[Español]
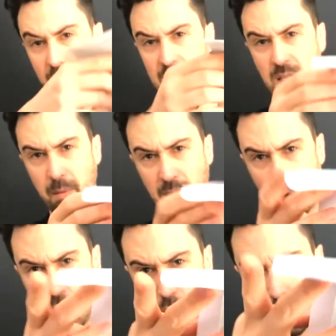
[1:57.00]
Este viene
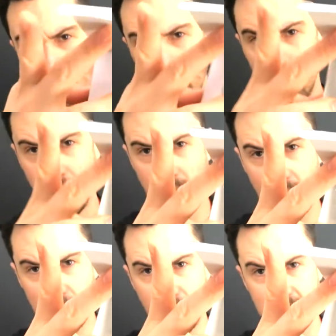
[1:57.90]
con eh,
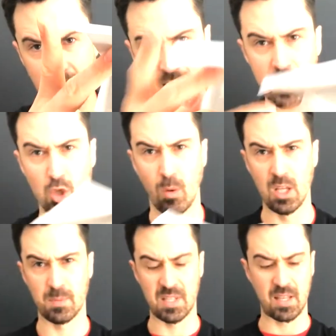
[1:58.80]
las pestañas,
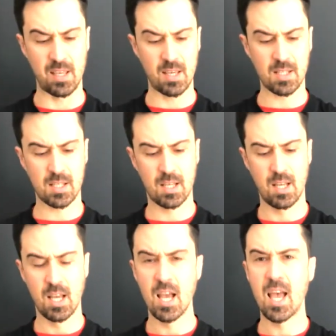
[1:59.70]
dobles pestañas.
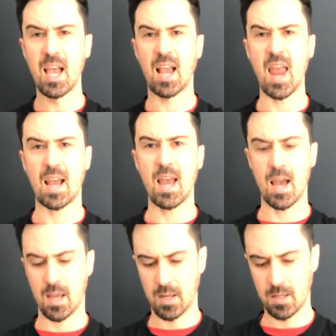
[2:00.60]
¡Clac, clac!